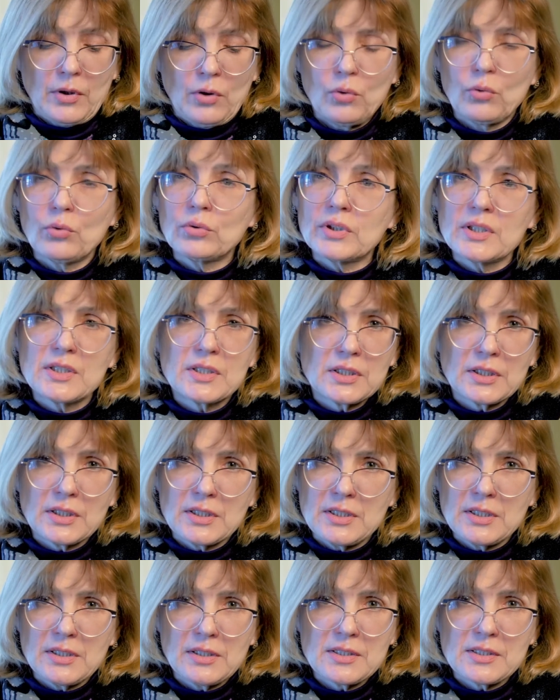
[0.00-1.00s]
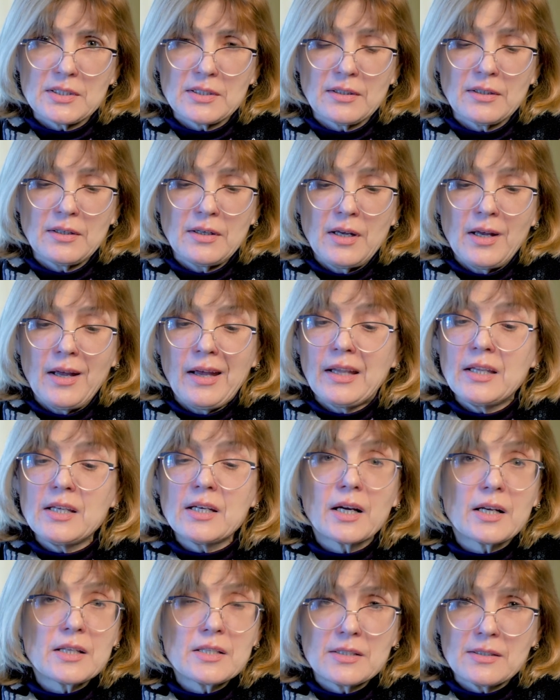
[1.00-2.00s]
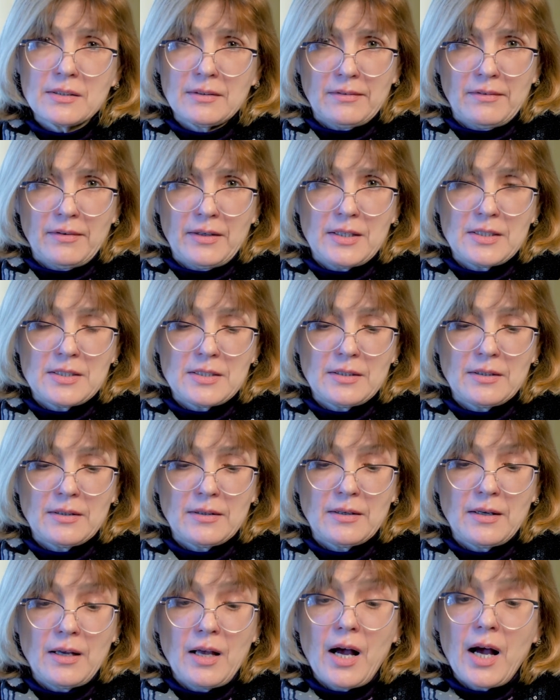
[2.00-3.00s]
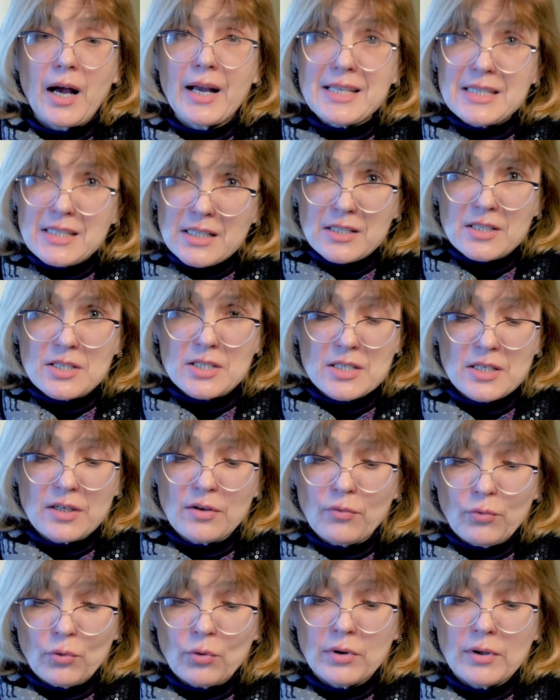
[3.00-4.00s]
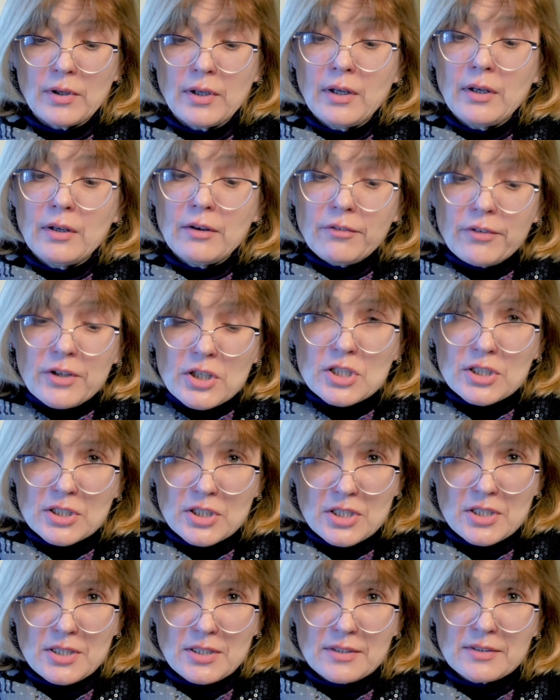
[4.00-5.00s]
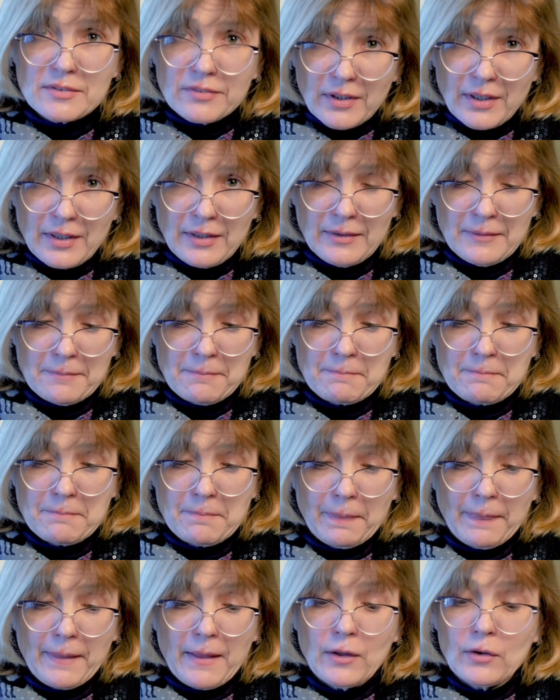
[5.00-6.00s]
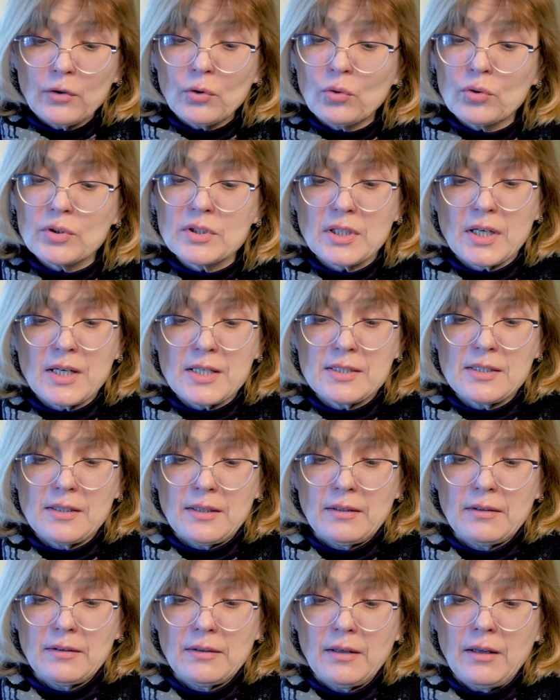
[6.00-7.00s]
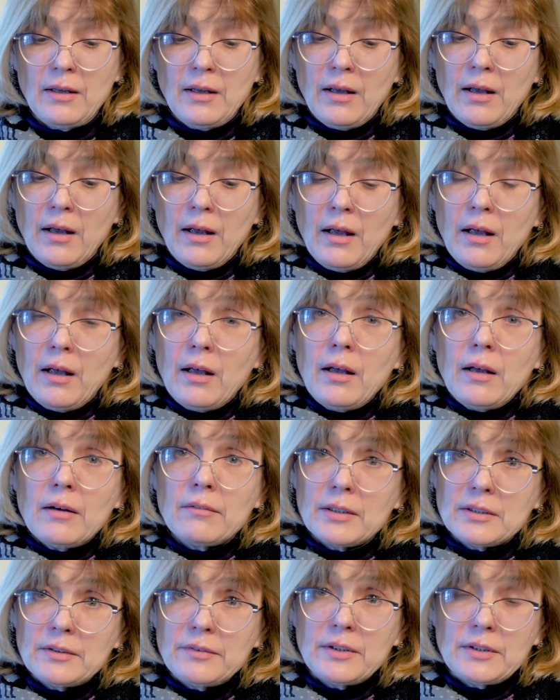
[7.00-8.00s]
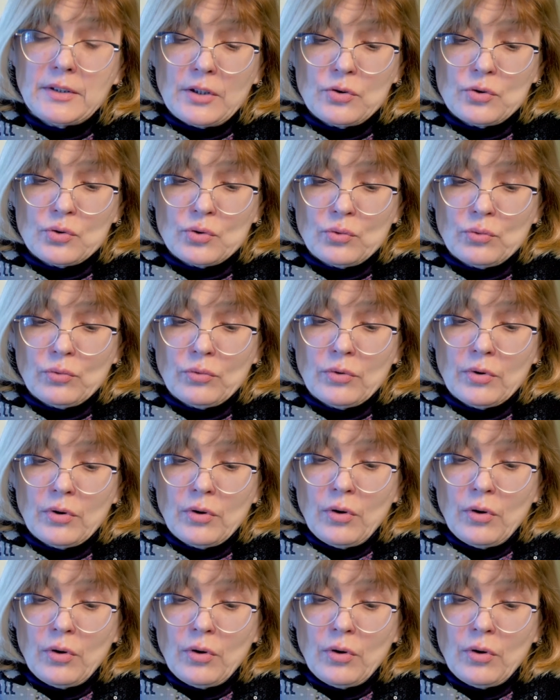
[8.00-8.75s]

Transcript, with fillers: Он осердился, не хотел войти. Отец же его, вышедший, звал. Но он сказал в ответ отцу –